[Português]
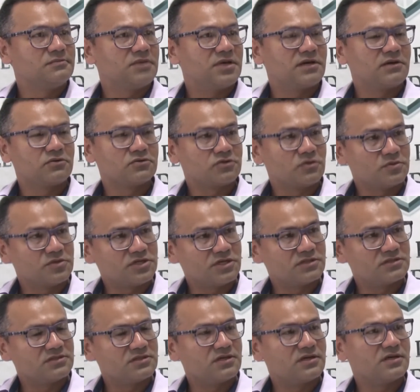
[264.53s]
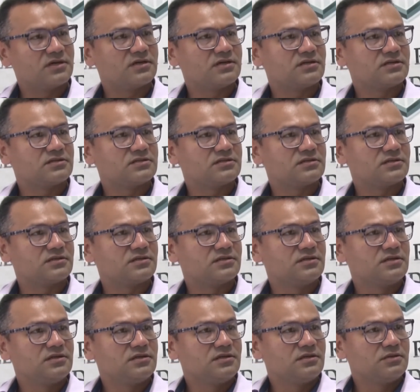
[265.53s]
pegar os objetos em casa.
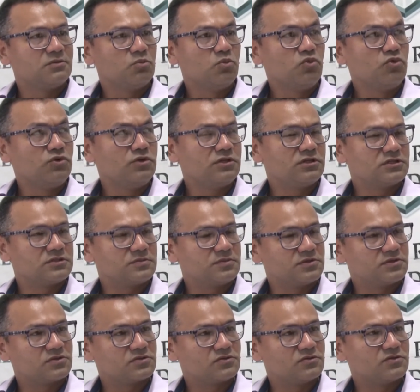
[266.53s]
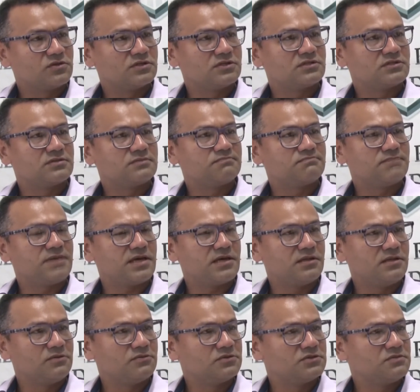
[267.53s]
Muitas pessoas
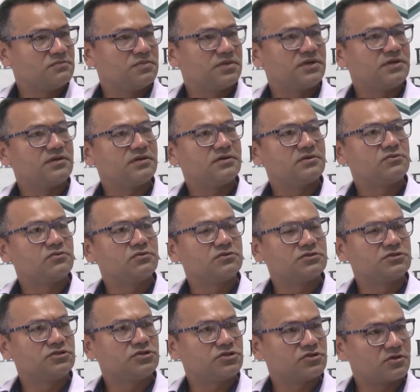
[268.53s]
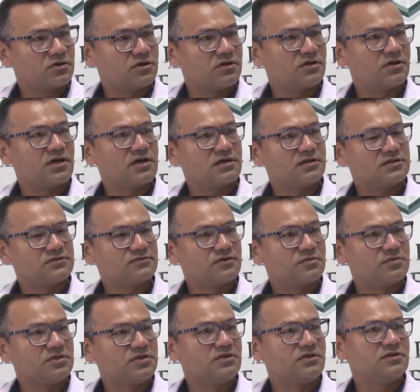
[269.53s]
perdem os empregos, destroem lares,
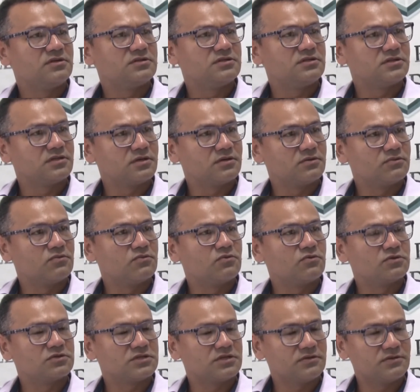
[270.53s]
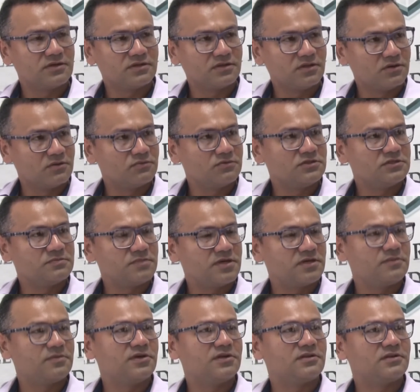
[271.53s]
famílias. Então o conselho é não
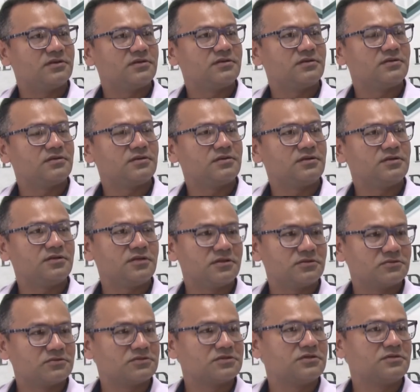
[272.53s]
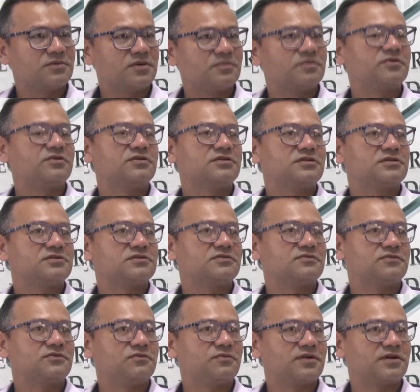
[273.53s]
experimentem e denuncie para a Polícia
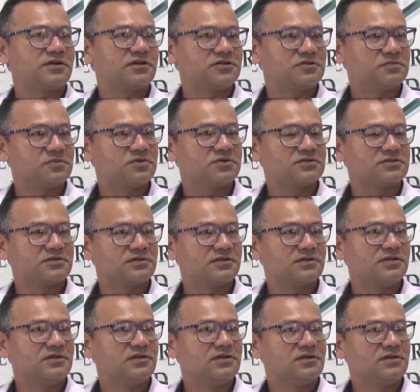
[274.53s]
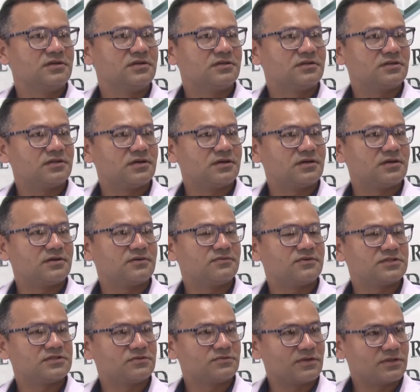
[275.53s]
Civil para que a gente possa estar tá
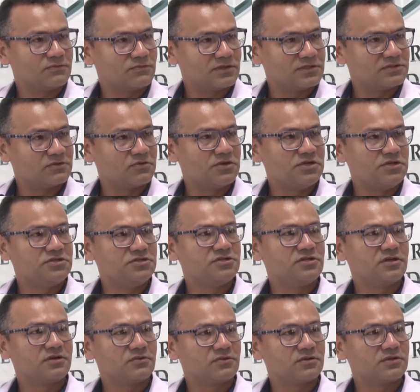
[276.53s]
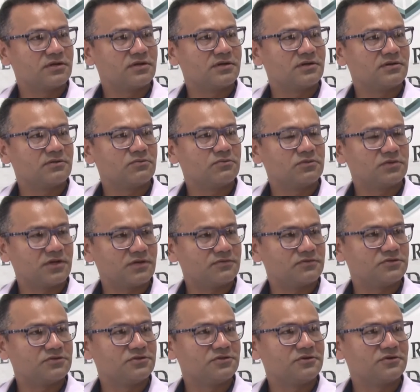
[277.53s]
fazendo uma atuação rígida contra o
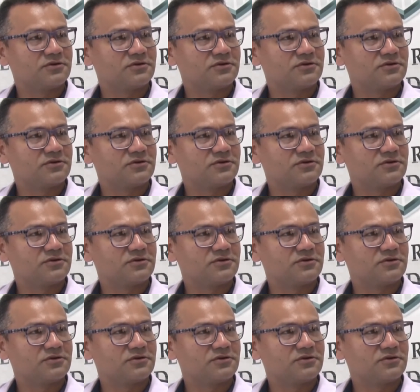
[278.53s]
tráfico de